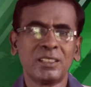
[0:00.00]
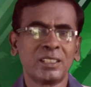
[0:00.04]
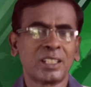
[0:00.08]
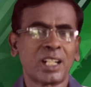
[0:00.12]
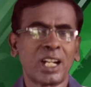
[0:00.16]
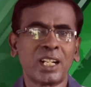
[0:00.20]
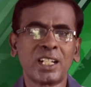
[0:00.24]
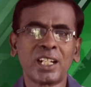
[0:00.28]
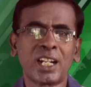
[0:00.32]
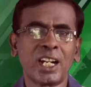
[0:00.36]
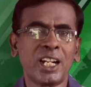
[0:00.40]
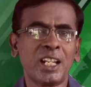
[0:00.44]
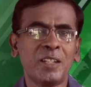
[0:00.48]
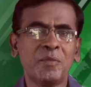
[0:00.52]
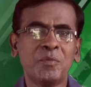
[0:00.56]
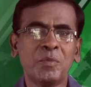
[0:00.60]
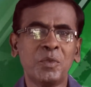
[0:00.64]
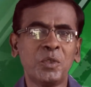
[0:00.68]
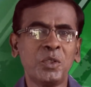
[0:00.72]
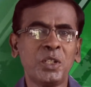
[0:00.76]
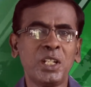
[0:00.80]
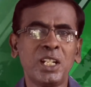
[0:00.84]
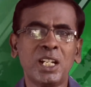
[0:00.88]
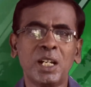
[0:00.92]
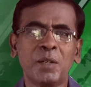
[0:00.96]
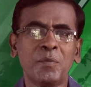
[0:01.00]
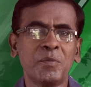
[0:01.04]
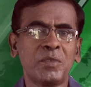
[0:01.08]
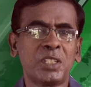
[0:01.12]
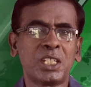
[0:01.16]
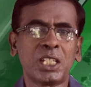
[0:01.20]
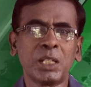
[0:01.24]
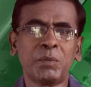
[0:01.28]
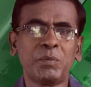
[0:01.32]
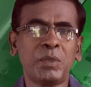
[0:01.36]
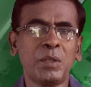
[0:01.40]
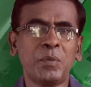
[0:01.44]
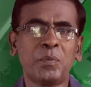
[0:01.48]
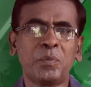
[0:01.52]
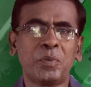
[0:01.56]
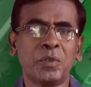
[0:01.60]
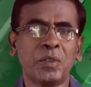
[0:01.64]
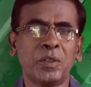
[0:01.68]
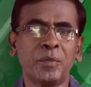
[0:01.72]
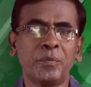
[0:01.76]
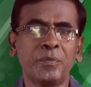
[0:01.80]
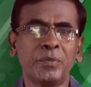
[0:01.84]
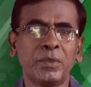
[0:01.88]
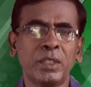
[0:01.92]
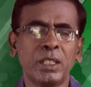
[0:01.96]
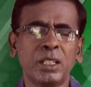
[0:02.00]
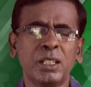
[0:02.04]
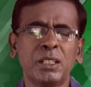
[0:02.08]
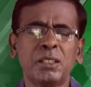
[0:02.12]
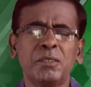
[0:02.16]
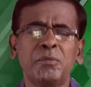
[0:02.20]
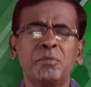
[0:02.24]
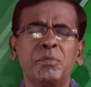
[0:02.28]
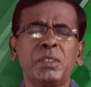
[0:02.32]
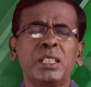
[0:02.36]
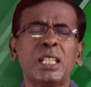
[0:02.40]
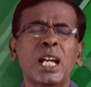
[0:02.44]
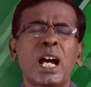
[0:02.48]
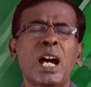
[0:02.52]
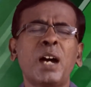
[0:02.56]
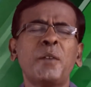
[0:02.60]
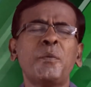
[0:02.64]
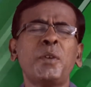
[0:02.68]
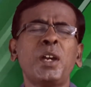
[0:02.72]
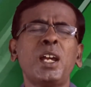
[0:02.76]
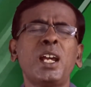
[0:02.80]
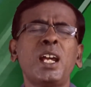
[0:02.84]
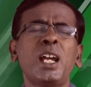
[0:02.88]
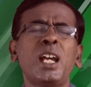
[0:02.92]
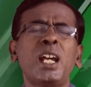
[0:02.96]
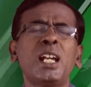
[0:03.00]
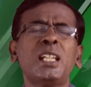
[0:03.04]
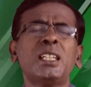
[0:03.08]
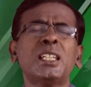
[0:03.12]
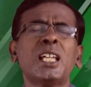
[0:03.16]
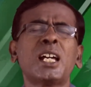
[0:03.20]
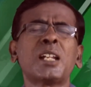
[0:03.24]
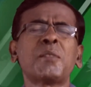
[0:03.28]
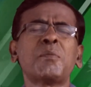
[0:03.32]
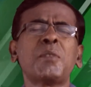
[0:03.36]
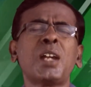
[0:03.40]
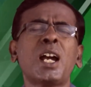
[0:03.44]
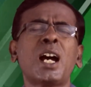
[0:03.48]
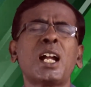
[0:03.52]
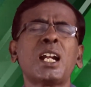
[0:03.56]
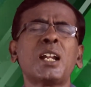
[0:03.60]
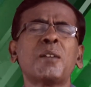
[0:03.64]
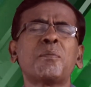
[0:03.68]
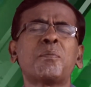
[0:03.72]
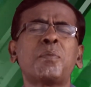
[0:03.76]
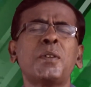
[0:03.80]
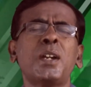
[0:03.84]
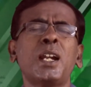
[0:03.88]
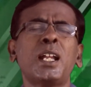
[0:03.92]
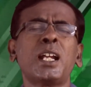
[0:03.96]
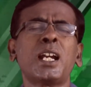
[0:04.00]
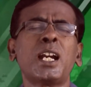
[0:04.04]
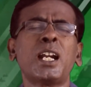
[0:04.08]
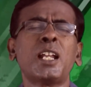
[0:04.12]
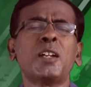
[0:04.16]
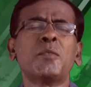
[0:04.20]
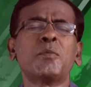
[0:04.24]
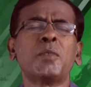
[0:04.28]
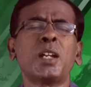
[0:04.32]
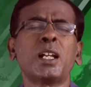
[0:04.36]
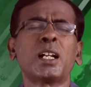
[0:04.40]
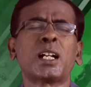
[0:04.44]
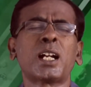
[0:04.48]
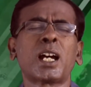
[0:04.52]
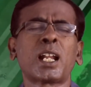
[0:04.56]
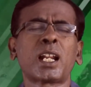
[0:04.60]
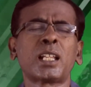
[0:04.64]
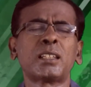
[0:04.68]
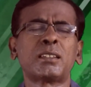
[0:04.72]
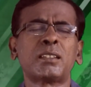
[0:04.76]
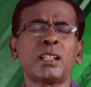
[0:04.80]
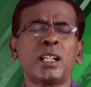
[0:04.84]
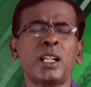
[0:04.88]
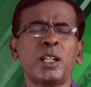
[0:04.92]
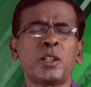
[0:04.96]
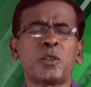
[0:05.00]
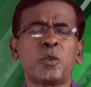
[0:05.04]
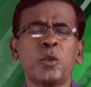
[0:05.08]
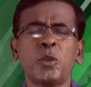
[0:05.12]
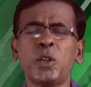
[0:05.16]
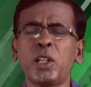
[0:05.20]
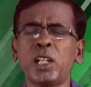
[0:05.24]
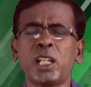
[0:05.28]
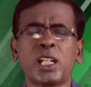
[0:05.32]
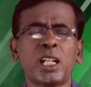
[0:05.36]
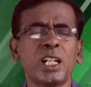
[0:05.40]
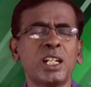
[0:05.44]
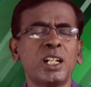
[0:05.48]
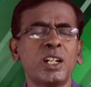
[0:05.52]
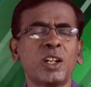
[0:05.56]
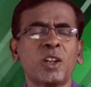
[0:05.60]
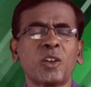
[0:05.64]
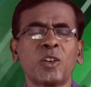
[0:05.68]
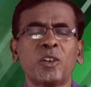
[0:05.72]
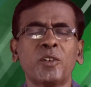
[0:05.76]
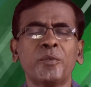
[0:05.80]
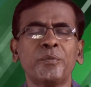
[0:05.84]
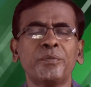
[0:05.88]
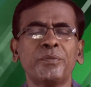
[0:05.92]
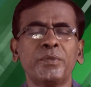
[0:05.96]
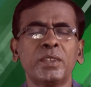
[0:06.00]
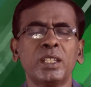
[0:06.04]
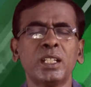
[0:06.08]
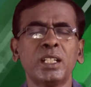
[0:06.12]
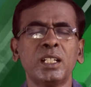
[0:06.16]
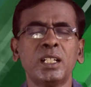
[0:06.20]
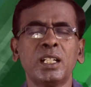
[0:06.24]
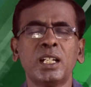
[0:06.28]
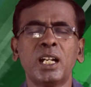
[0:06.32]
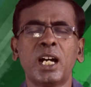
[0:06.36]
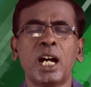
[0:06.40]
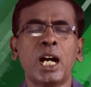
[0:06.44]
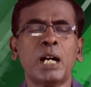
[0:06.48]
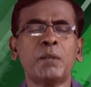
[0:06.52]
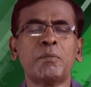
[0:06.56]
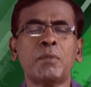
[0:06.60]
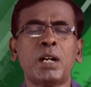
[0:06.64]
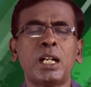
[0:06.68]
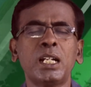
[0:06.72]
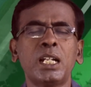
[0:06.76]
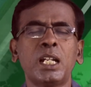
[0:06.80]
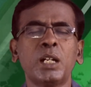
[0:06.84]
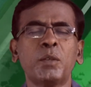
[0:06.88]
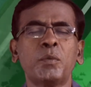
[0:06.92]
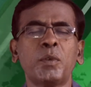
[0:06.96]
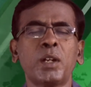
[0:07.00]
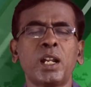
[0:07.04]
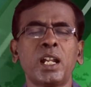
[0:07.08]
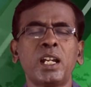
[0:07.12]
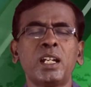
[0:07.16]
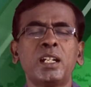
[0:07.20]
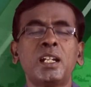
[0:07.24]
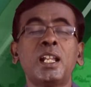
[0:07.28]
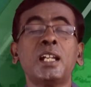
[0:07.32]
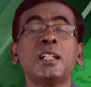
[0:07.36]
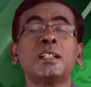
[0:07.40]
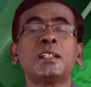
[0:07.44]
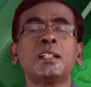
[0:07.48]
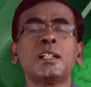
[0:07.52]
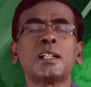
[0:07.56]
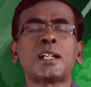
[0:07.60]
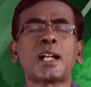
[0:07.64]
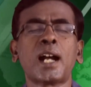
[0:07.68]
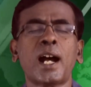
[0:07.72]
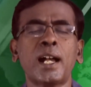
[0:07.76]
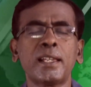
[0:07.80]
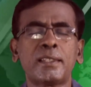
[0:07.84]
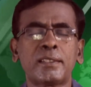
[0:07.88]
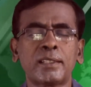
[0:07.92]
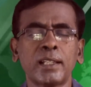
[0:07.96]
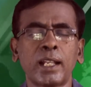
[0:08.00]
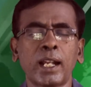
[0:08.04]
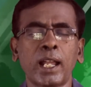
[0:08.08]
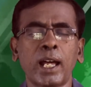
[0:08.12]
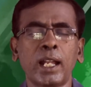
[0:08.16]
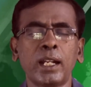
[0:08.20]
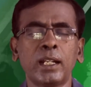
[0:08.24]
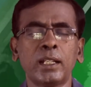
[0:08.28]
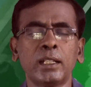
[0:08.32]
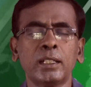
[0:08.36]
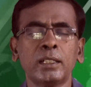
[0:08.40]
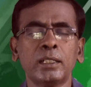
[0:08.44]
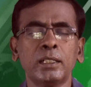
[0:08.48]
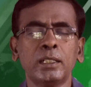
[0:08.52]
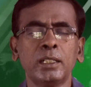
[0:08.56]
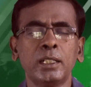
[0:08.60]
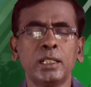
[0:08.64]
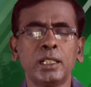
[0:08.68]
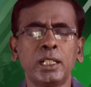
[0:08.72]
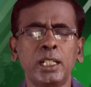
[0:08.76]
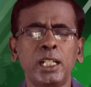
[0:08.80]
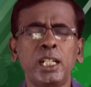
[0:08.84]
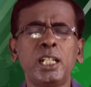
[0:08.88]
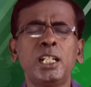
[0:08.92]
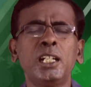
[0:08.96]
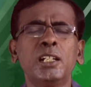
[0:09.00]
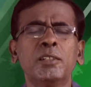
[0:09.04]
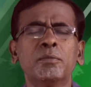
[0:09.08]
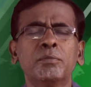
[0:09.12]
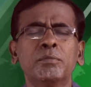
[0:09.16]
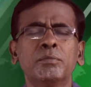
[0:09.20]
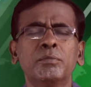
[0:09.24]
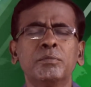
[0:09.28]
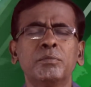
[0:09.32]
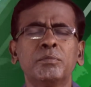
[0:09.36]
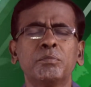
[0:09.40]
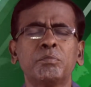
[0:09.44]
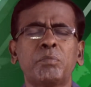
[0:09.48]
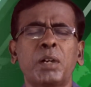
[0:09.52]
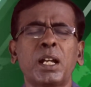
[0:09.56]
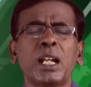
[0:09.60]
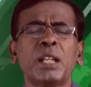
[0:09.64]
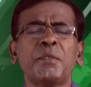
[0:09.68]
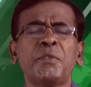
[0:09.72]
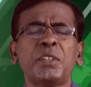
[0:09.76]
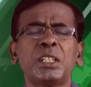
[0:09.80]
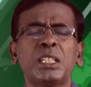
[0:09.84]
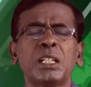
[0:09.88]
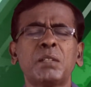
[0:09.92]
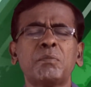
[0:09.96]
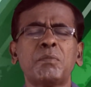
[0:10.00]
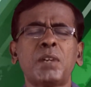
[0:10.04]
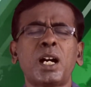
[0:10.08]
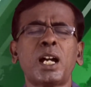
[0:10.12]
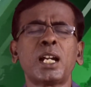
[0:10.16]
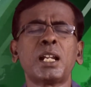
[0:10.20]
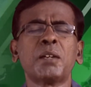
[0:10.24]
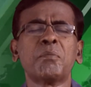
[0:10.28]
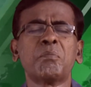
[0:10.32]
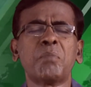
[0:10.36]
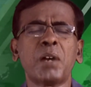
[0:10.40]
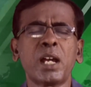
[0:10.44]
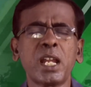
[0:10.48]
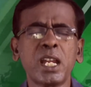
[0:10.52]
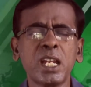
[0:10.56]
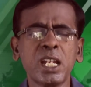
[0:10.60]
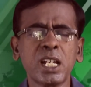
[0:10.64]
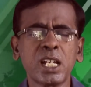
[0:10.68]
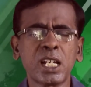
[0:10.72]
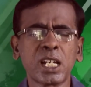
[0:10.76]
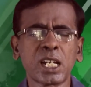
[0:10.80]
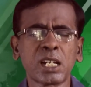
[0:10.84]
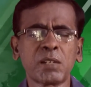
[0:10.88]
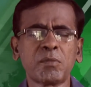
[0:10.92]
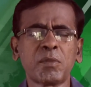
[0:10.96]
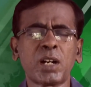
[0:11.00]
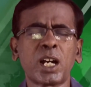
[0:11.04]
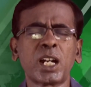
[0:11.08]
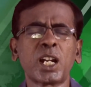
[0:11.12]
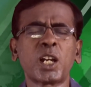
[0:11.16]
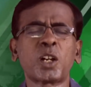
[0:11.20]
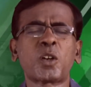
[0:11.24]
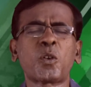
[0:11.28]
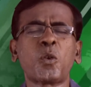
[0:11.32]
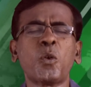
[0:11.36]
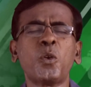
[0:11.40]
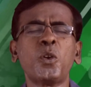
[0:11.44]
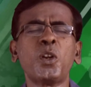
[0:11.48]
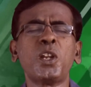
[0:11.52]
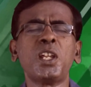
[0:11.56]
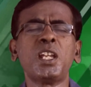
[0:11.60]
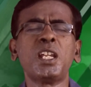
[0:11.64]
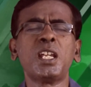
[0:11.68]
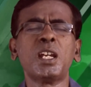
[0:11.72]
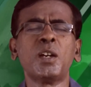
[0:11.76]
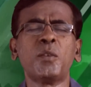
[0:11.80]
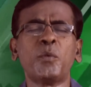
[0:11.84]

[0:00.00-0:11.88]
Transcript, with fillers: கண்களை மூடி நாம் செபிப்போம் பிதாவே இந்த அருமையான பிள்ளைகளை உடைய கரத்திலே கொடுக்கின்றோம் ஆமாண்டவரே டெங்கு காய்ச்சலால் இன்னும் பலவிதமான பயங்கரமான கொடிய